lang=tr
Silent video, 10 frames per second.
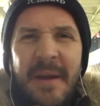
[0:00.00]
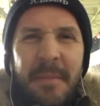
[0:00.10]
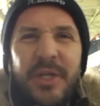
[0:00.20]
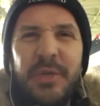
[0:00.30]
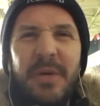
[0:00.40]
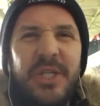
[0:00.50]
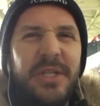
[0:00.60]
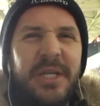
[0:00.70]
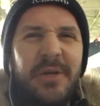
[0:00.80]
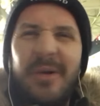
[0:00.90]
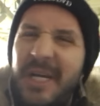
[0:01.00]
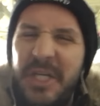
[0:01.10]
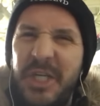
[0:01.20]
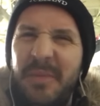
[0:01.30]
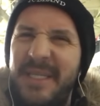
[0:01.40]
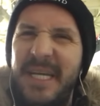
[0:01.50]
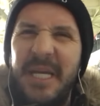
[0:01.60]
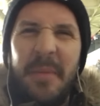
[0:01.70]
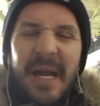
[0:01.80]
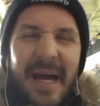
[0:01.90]
maçın başındaki golü
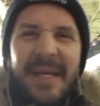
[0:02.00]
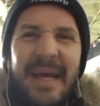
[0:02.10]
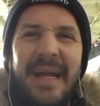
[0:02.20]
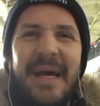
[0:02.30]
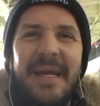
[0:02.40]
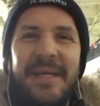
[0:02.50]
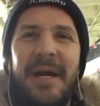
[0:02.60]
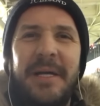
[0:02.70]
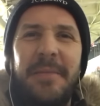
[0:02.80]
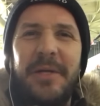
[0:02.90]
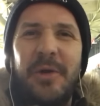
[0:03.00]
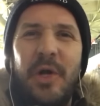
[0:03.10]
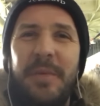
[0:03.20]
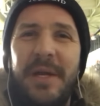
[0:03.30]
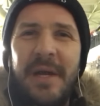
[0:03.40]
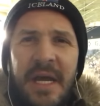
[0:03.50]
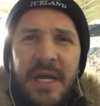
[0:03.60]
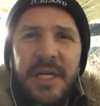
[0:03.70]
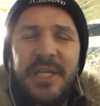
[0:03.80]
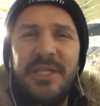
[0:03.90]
kaçırmasaydık böyle hani derler ya dakika bir gol bir.
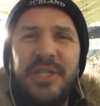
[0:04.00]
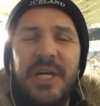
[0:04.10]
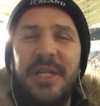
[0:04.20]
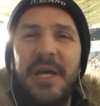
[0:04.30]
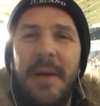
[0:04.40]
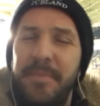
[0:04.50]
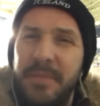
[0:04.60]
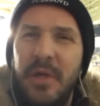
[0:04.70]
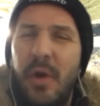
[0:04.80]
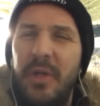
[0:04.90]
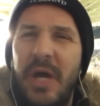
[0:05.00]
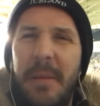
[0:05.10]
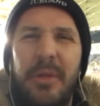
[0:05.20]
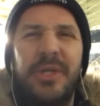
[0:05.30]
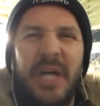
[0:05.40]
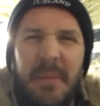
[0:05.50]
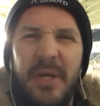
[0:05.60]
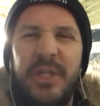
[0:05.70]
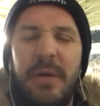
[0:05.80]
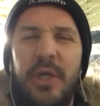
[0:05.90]
ikinci yarıda bir gol daha bulursak
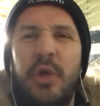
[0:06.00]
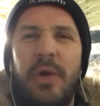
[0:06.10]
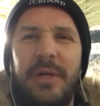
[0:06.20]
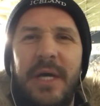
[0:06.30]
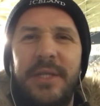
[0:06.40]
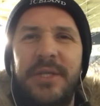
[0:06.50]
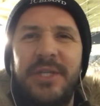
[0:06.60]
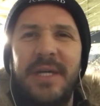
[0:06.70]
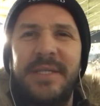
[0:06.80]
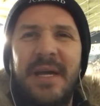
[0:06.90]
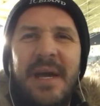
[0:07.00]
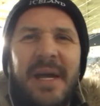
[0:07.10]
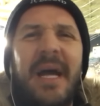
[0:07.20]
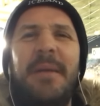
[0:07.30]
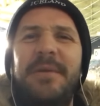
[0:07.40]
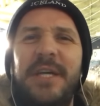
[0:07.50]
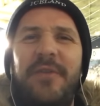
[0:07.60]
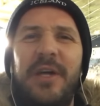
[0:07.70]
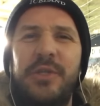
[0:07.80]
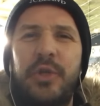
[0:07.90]
maçı böyle çok rahatlatacağız. Kalemize
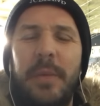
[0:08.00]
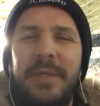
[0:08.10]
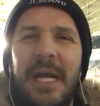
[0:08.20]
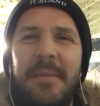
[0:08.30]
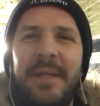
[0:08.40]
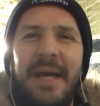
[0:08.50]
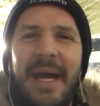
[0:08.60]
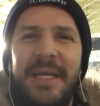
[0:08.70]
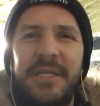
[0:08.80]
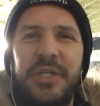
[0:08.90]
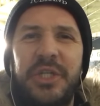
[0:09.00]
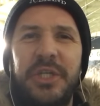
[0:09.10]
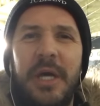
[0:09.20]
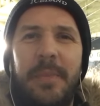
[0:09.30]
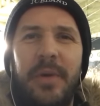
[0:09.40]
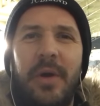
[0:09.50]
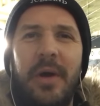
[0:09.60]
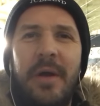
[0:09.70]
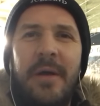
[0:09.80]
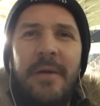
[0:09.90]
fazla top gelmedi. Herkes işini yapıyor.